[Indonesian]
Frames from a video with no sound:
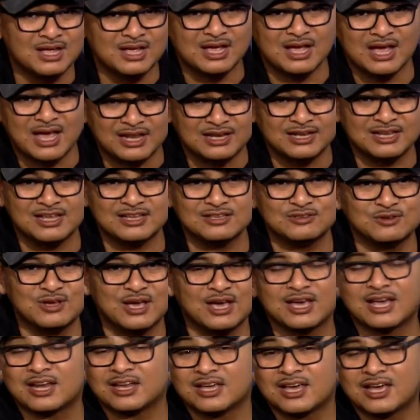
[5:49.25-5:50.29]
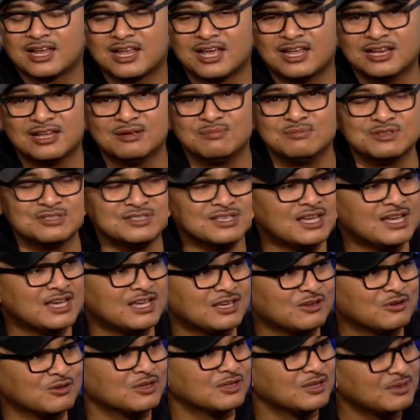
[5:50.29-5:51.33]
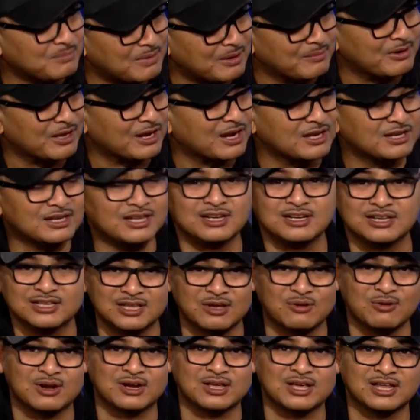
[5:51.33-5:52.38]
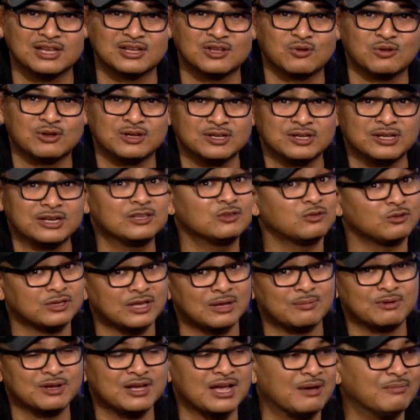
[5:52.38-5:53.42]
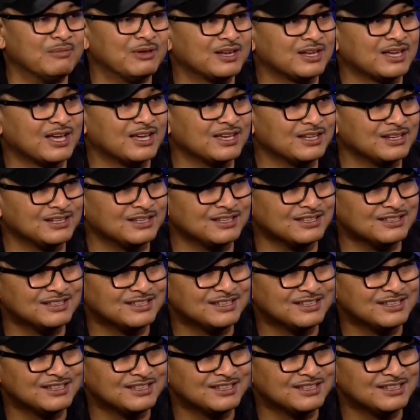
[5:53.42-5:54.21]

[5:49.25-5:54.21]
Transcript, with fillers: Anda juga karya-karya Anda bisa ikut pameran dan ditawarkan ke luar negeri, terutama ke Amerika ini.